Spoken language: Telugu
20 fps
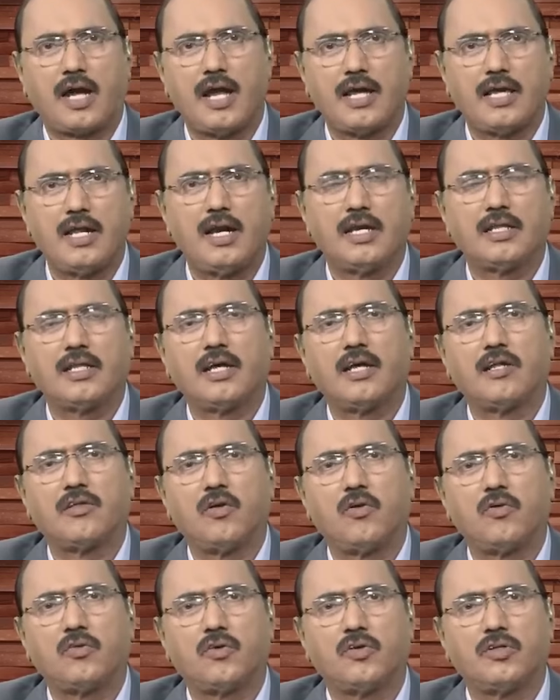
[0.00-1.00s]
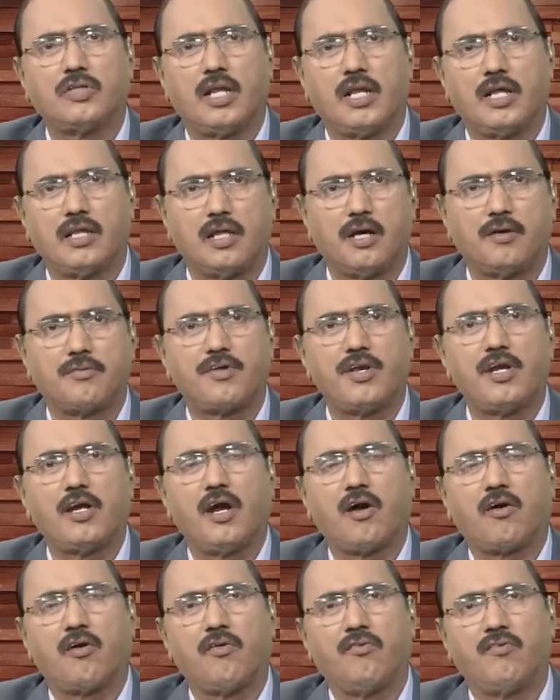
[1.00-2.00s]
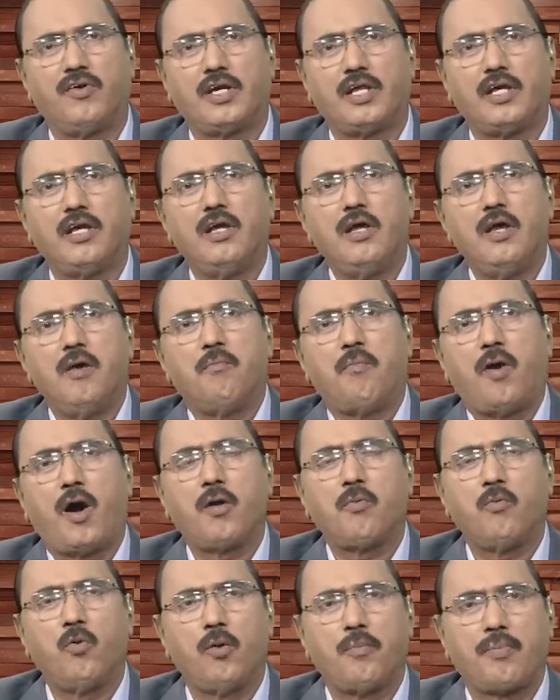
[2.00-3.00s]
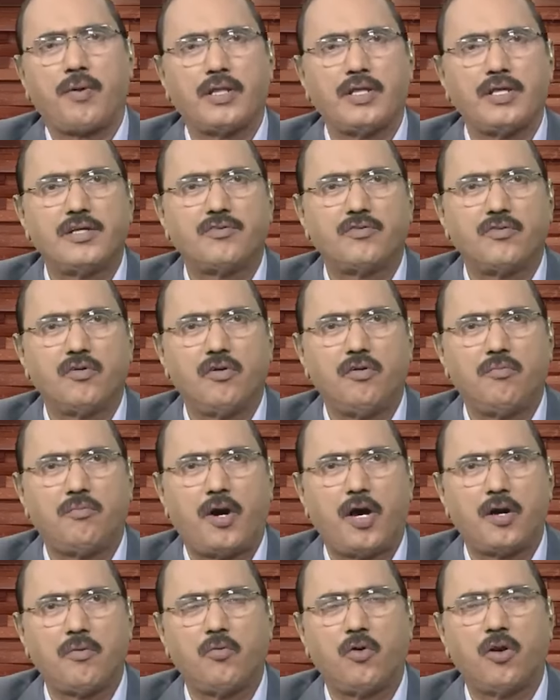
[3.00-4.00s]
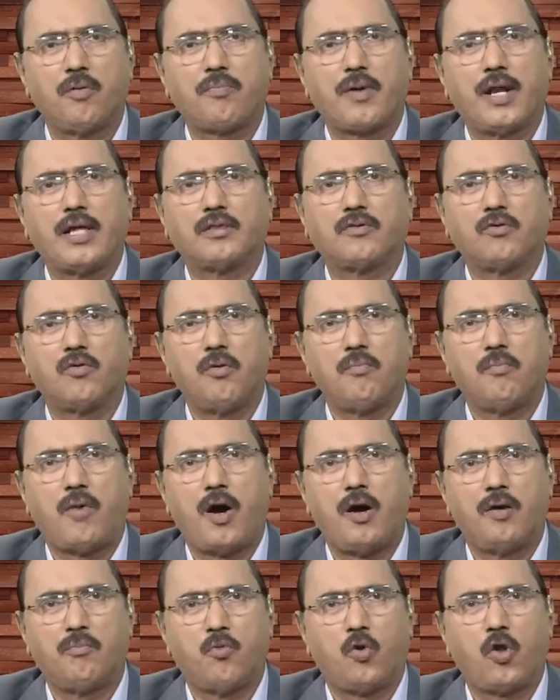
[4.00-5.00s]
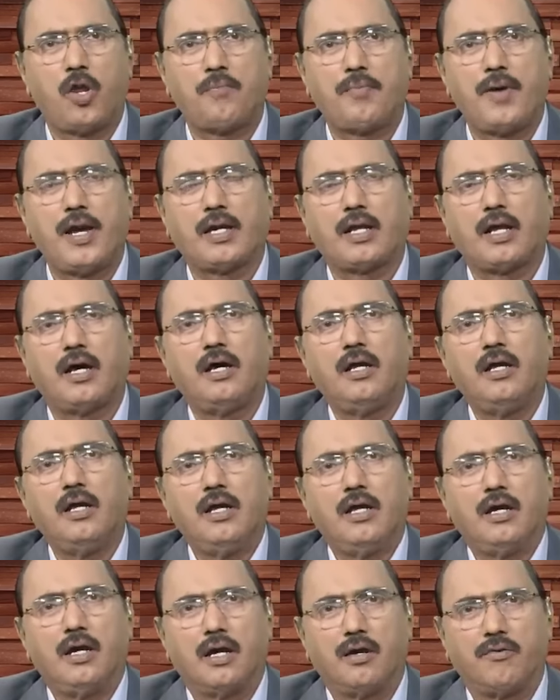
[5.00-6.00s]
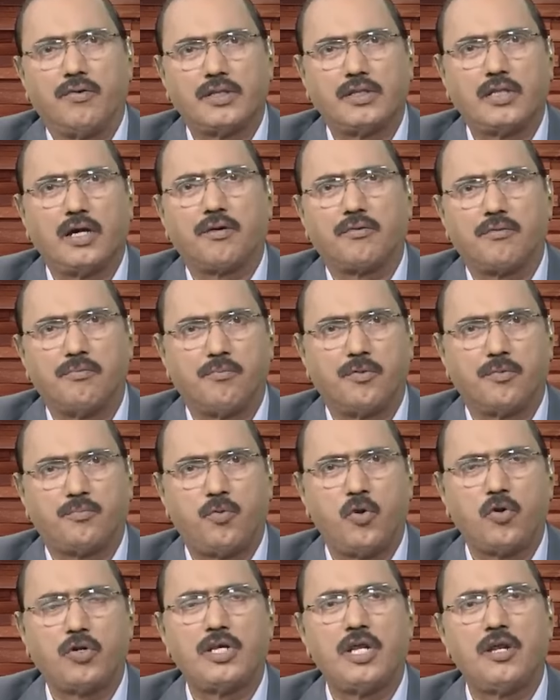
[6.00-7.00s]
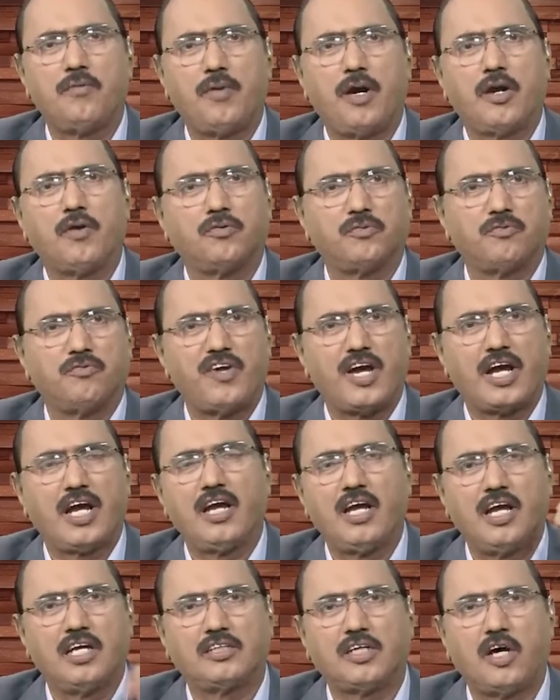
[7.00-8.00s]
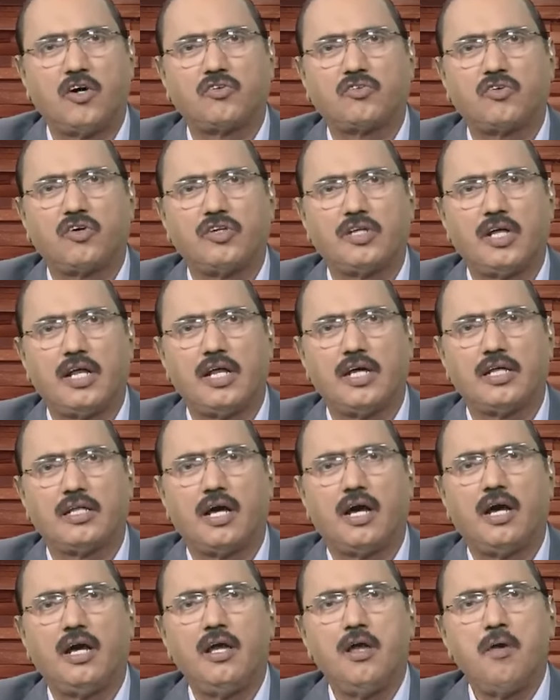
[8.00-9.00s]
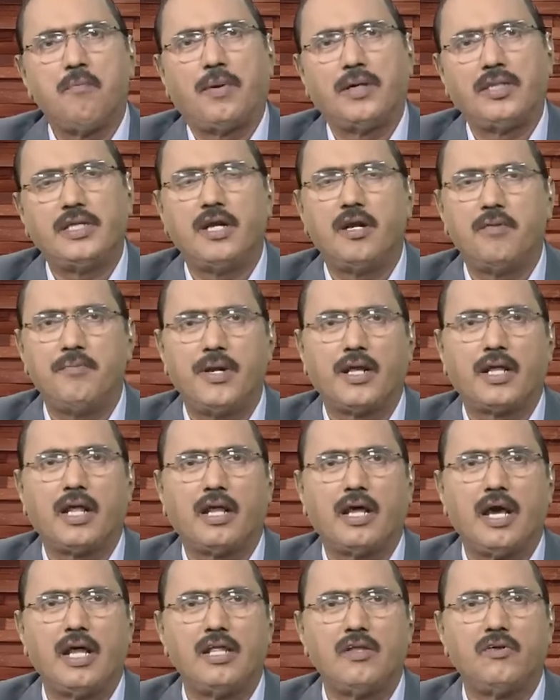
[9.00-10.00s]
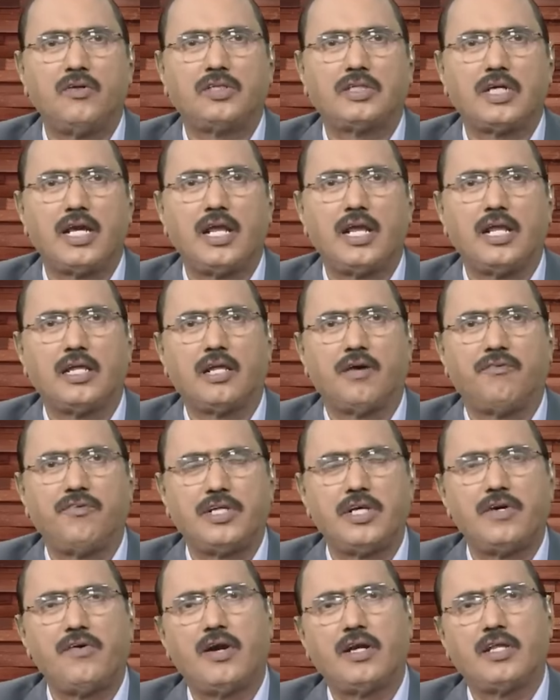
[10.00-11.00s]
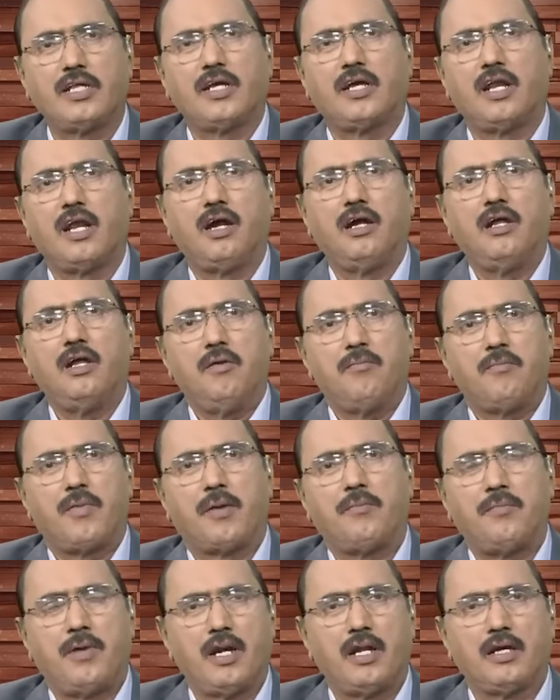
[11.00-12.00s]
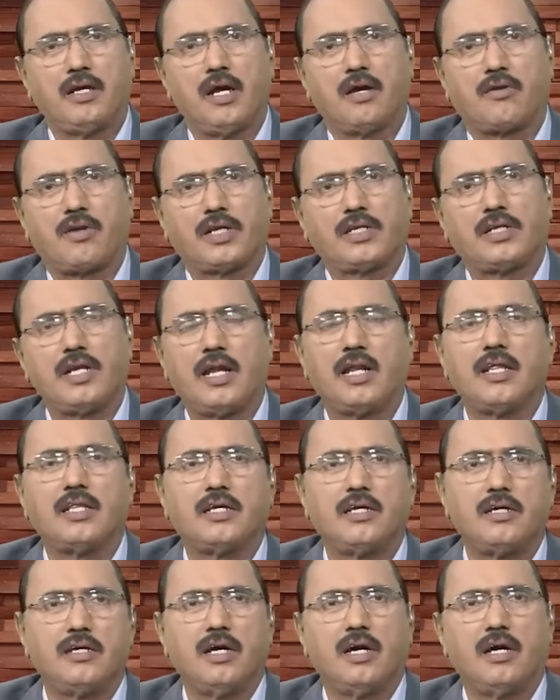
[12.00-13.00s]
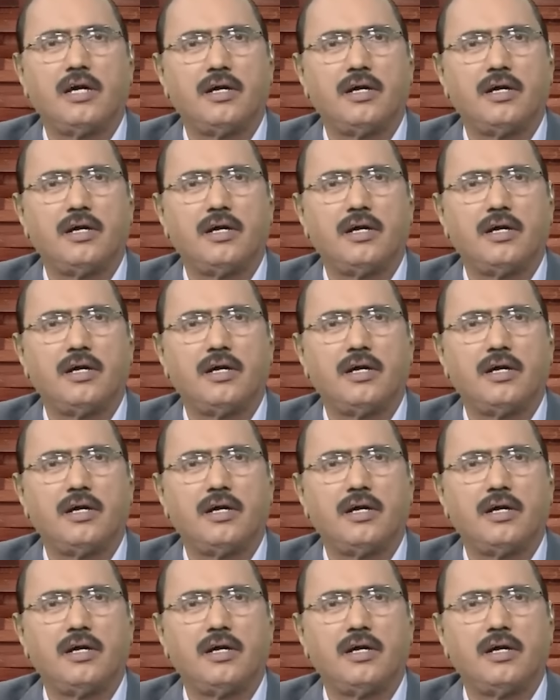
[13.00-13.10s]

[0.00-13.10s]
కాకినాడ దగ్గర జరుగుతోందా లేదా శ్రీకాకుళం వంటి మారుమూల ప్రదేశంలో మారుమూల ప్రాంతంలో మా మూలపేట వద్ద పోర్ట్ నిర్మాణం వేగంగా సాగుతోందా లేదా పదిహేడు మెడికల్ కాలేజీలు వచ్చాయా లేదా విజయవాడ దగ్గర బ్రహ్మాండంగా కృష్ణానదికి